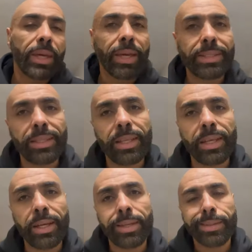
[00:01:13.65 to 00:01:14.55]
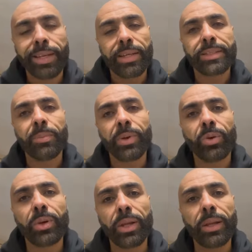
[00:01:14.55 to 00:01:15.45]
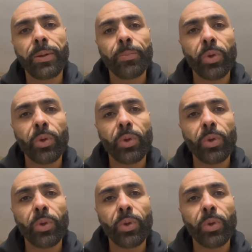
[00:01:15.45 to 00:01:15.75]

que se tiene que tener siempre con el,